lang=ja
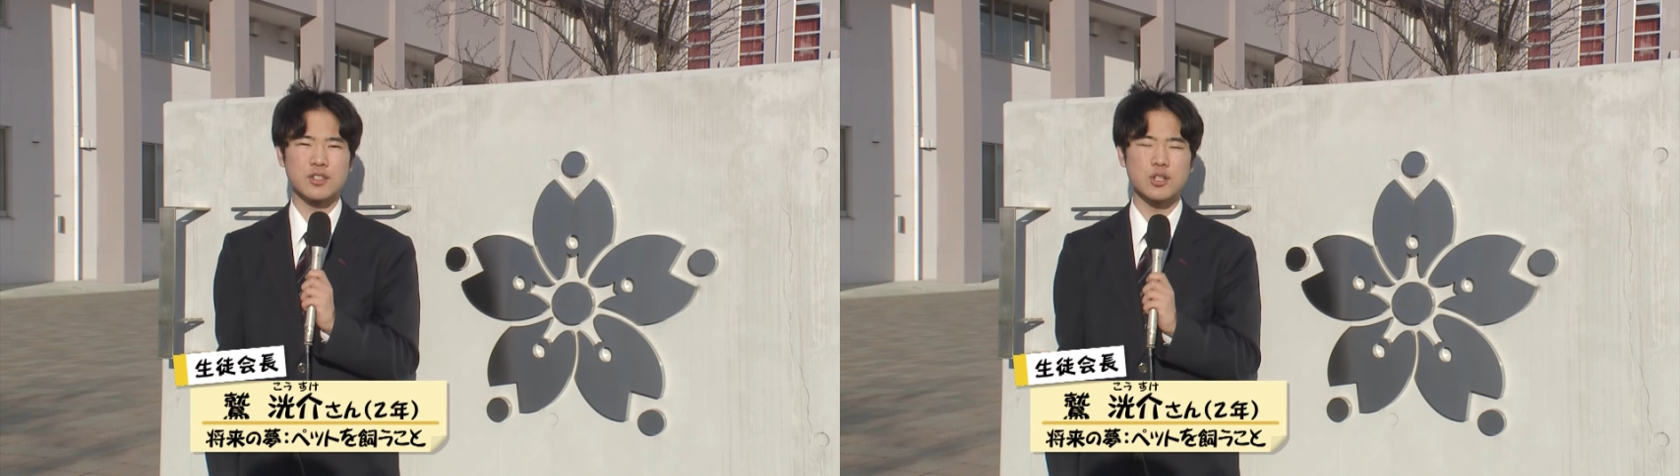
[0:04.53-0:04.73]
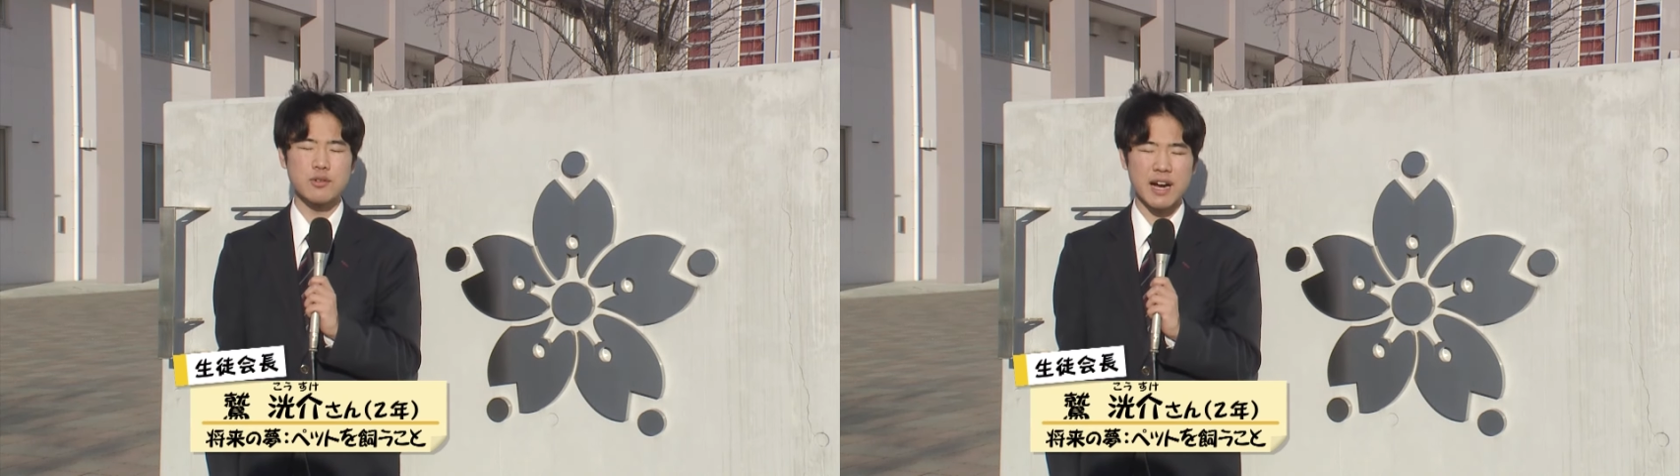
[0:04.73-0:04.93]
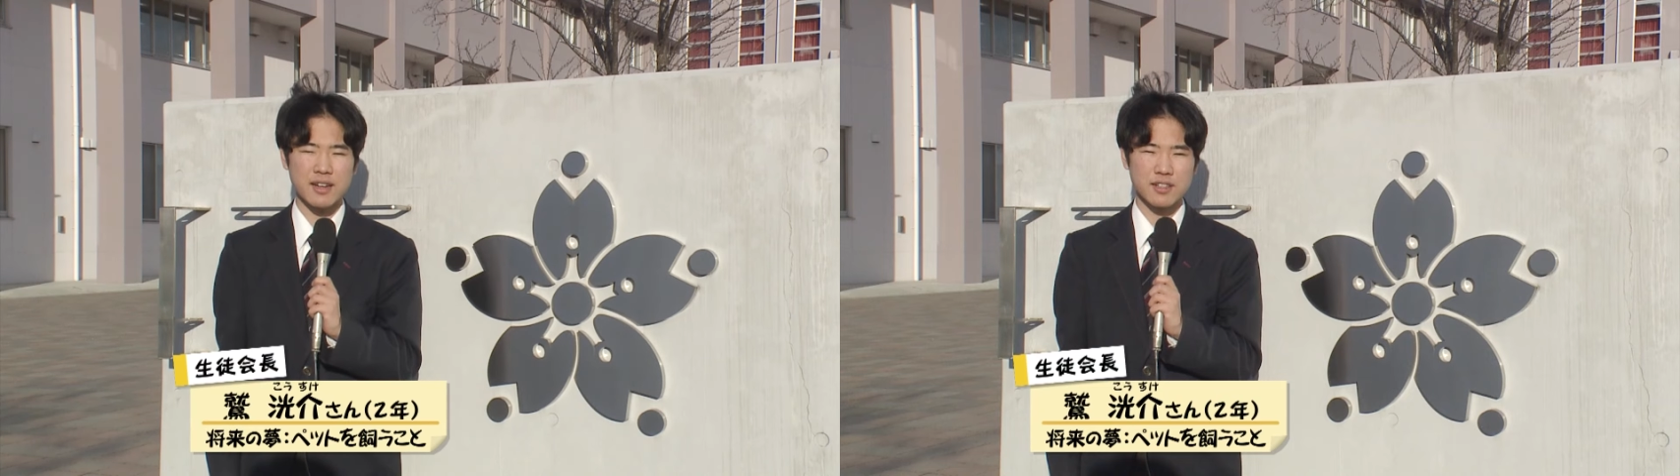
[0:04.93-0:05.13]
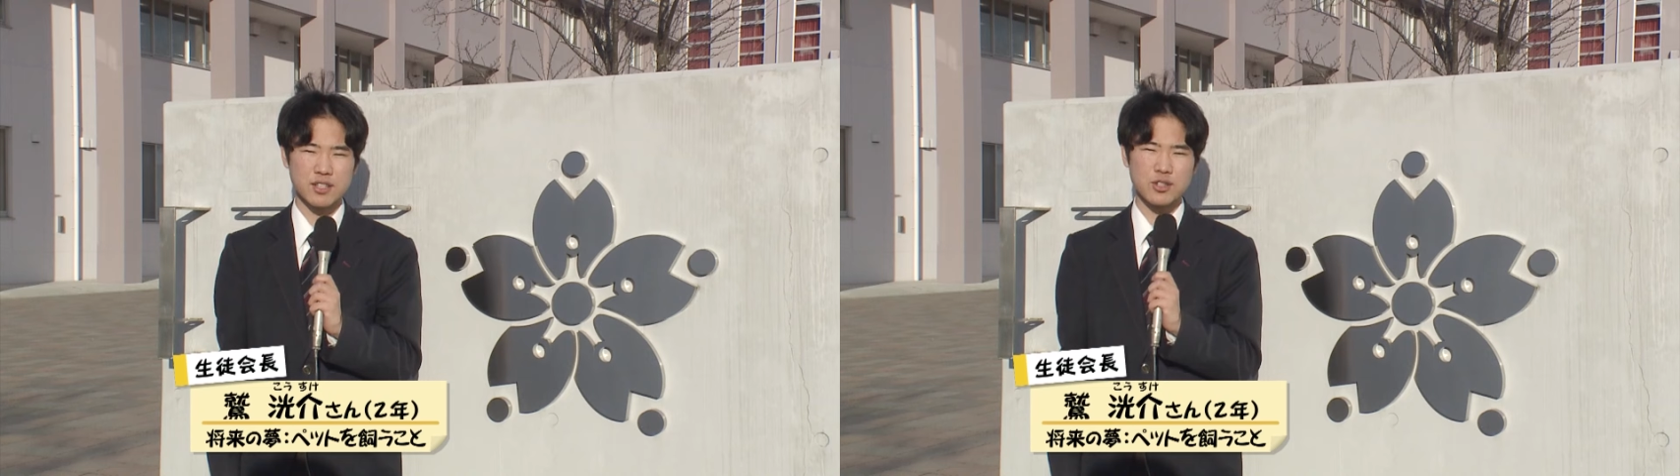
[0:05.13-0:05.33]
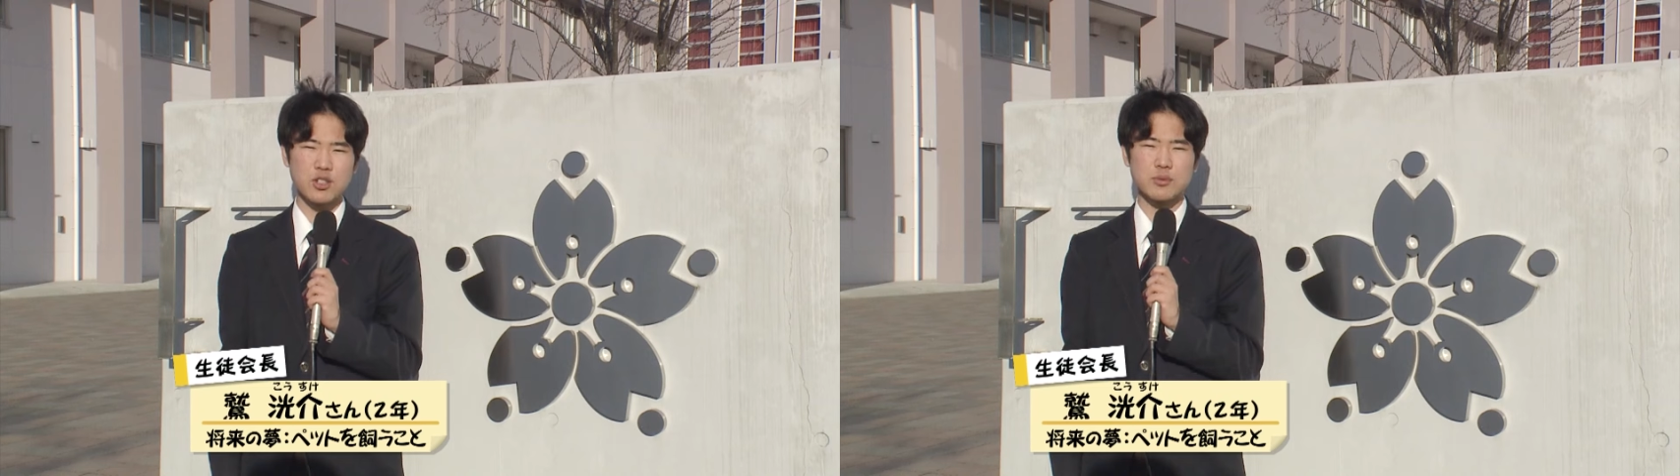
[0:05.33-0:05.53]
今日は
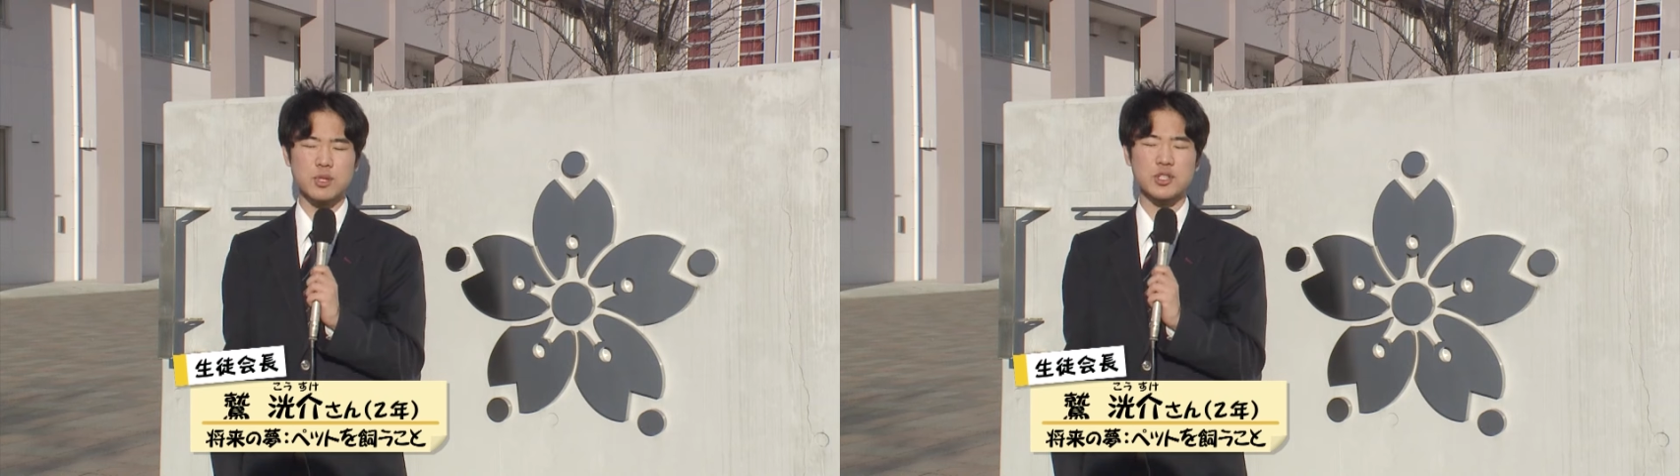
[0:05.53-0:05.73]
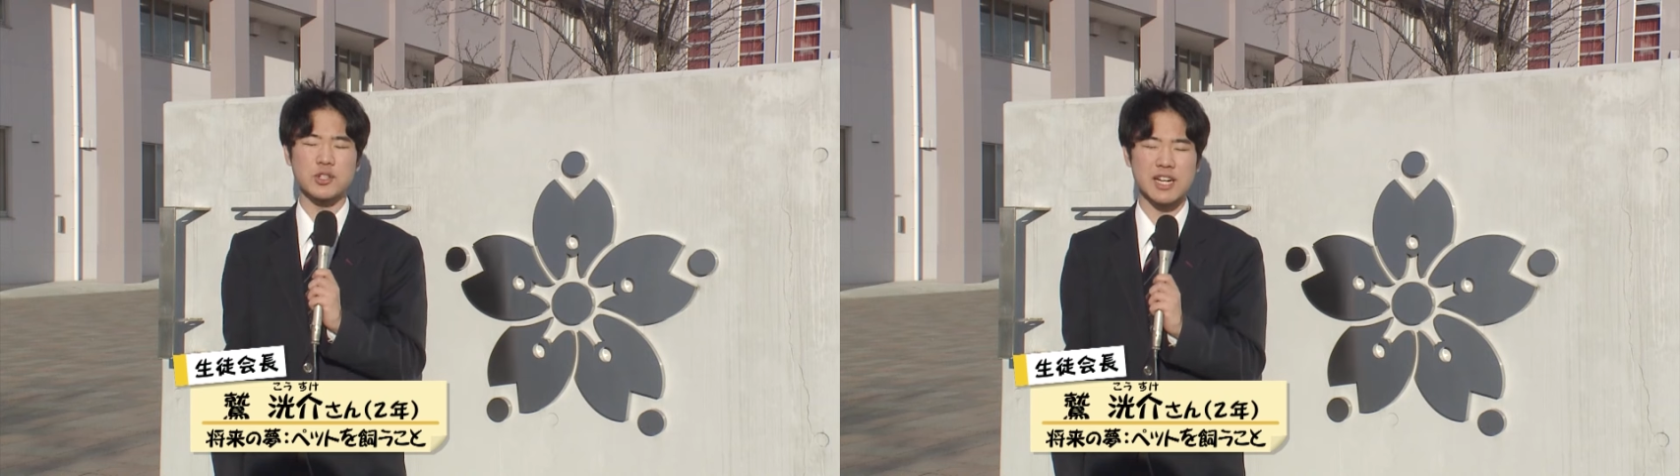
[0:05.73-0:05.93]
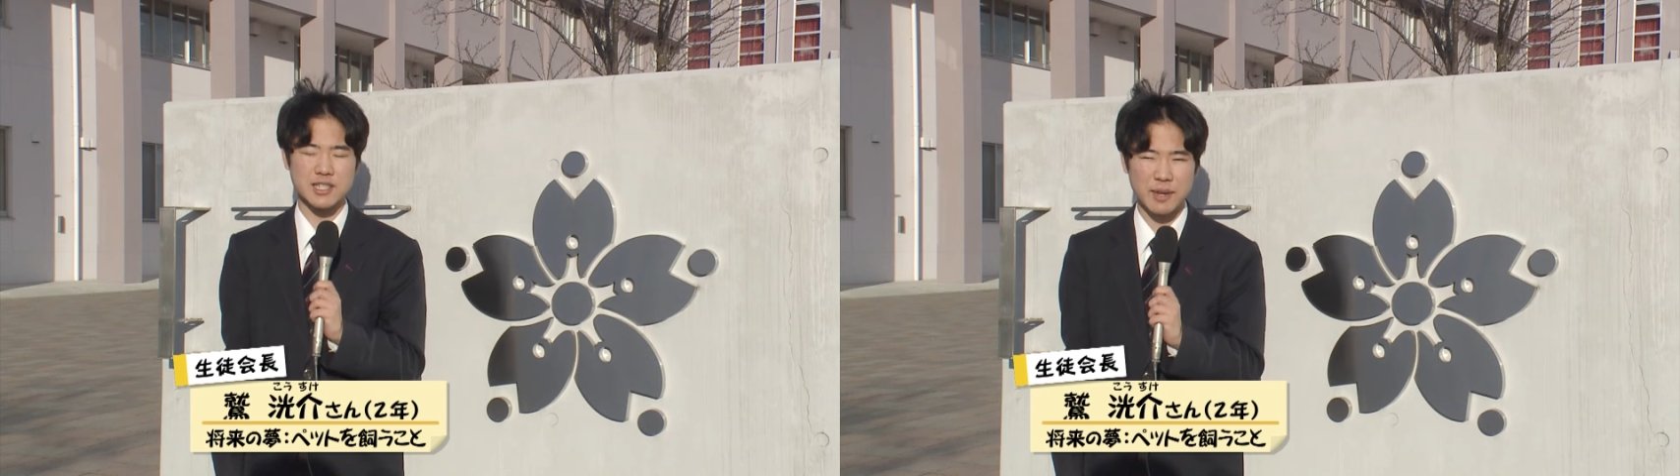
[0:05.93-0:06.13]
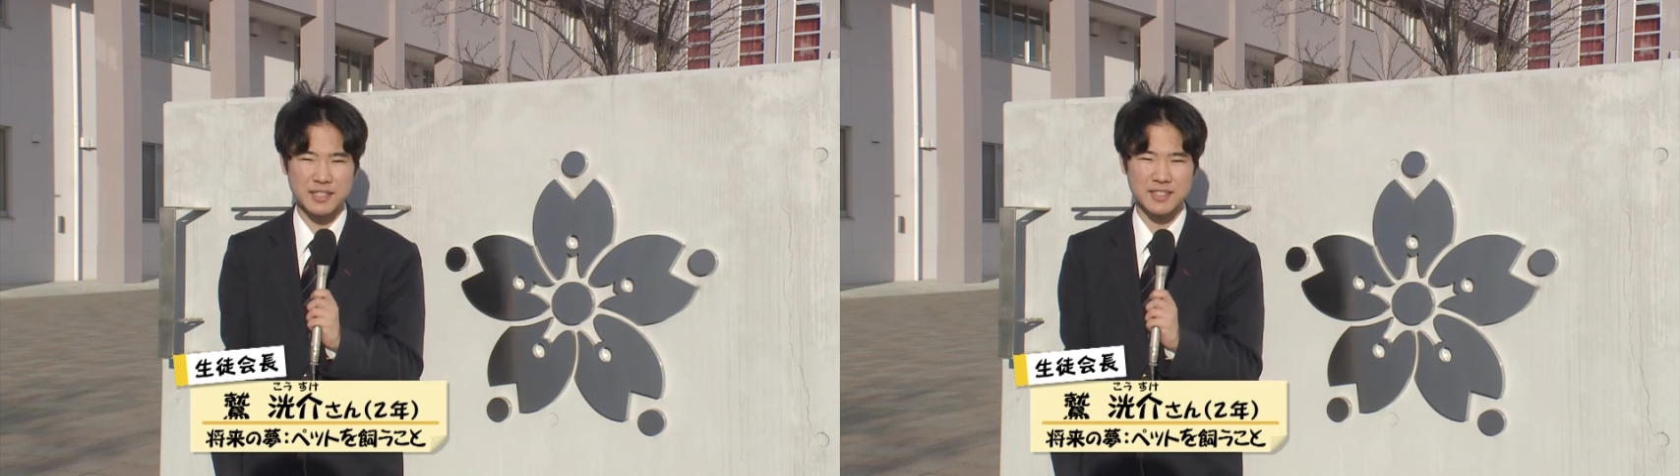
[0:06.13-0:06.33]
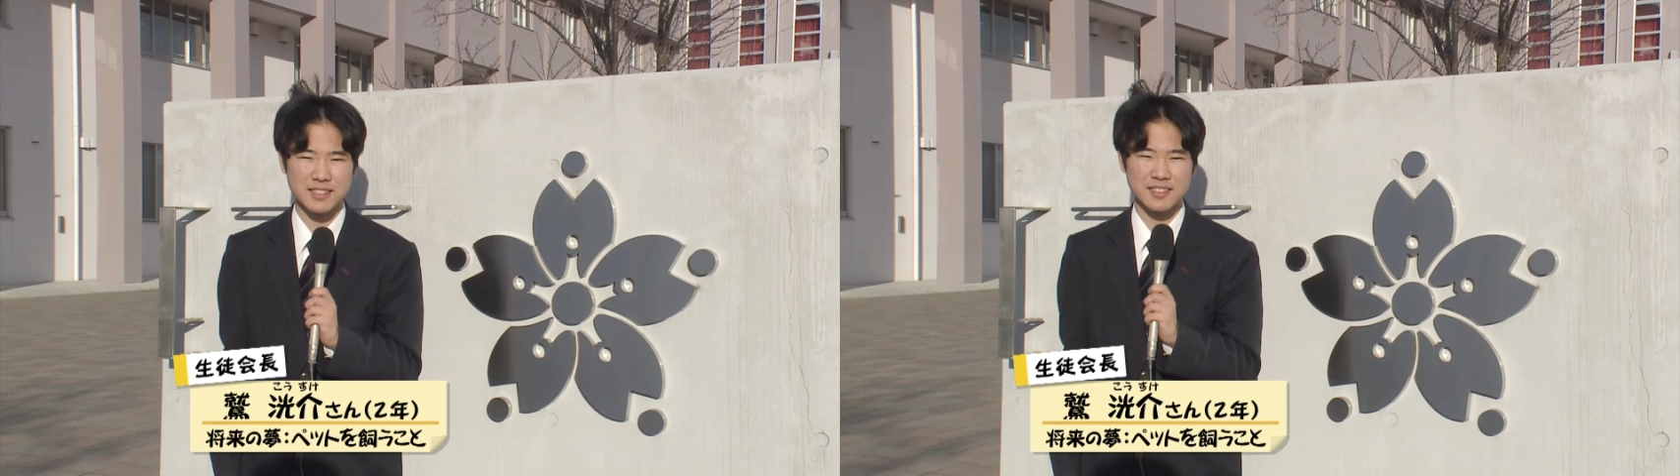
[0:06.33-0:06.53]
弓道部を紹介しま
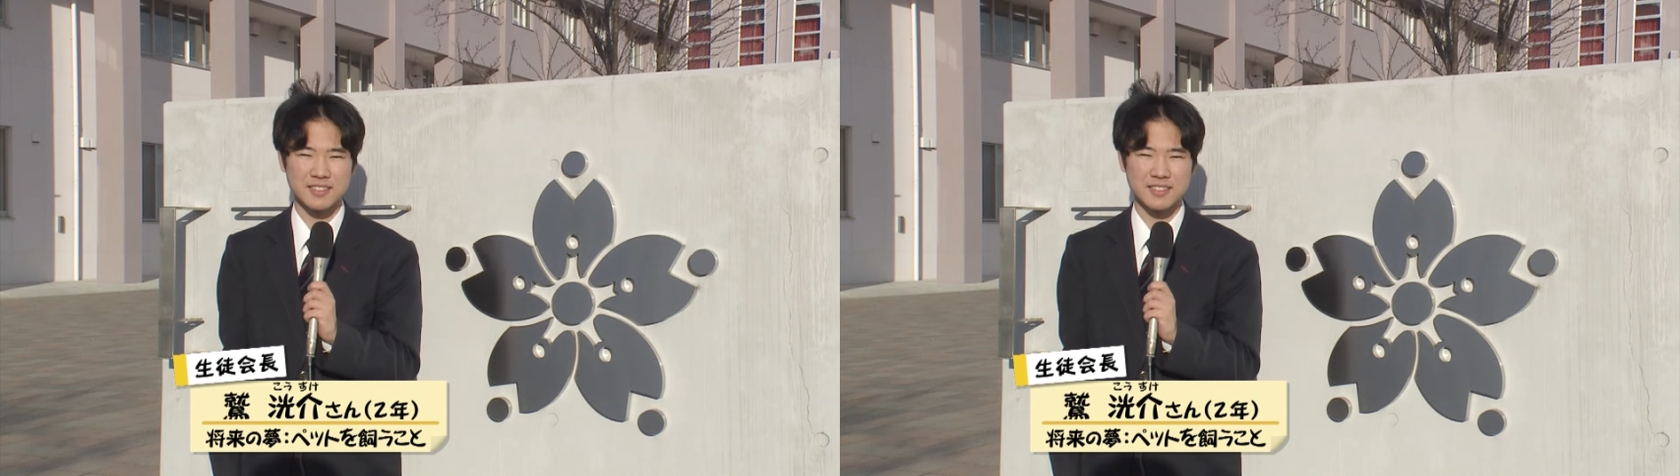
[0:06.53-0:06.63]
す